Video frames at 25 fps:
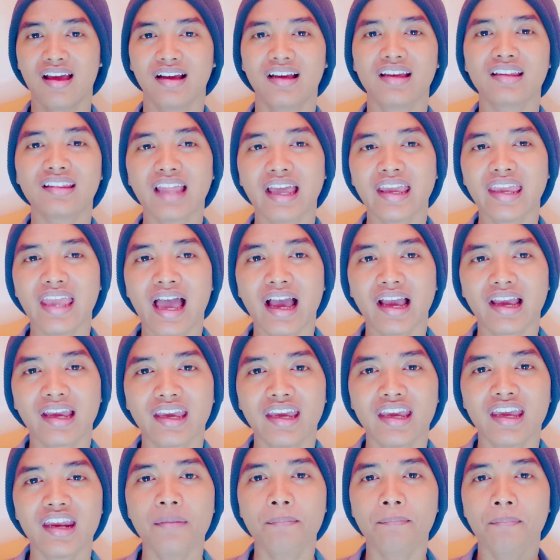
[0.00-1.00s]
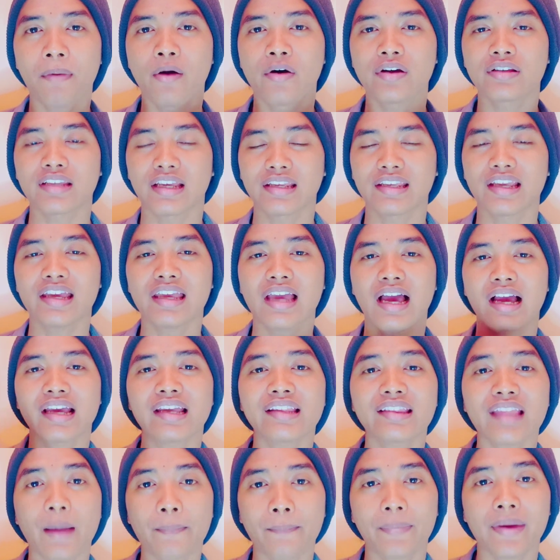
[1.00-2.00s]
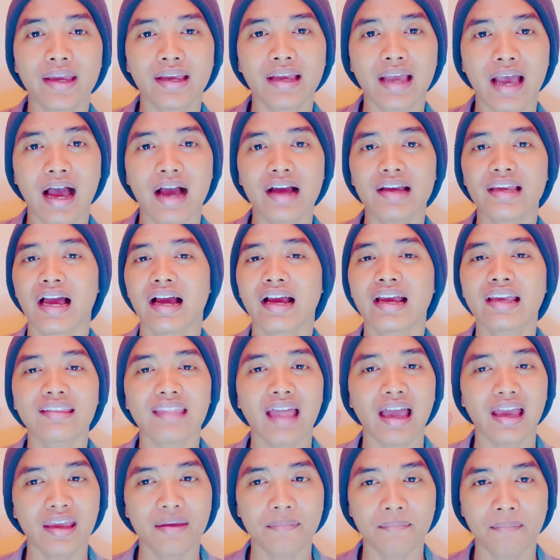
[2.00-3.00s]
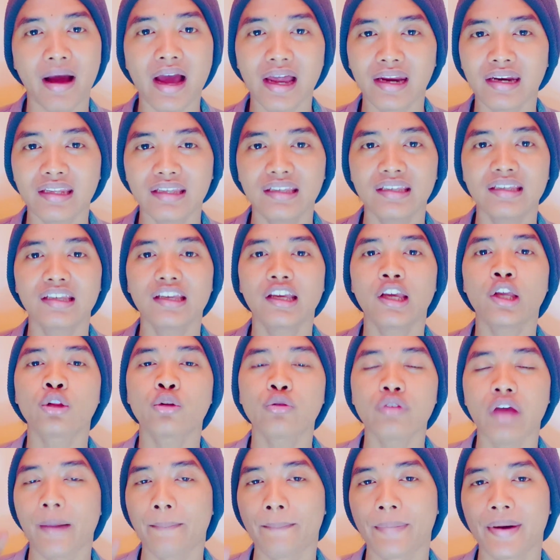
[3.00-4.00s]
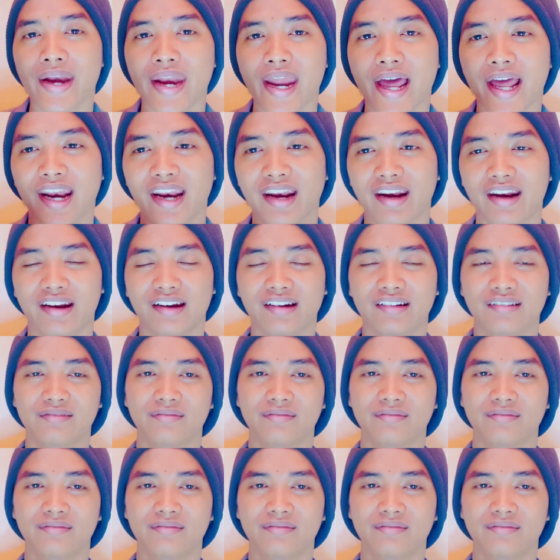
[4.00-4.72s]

Kita yakin bahwasanya yang kita pegang, yang kita imani itu yang benar.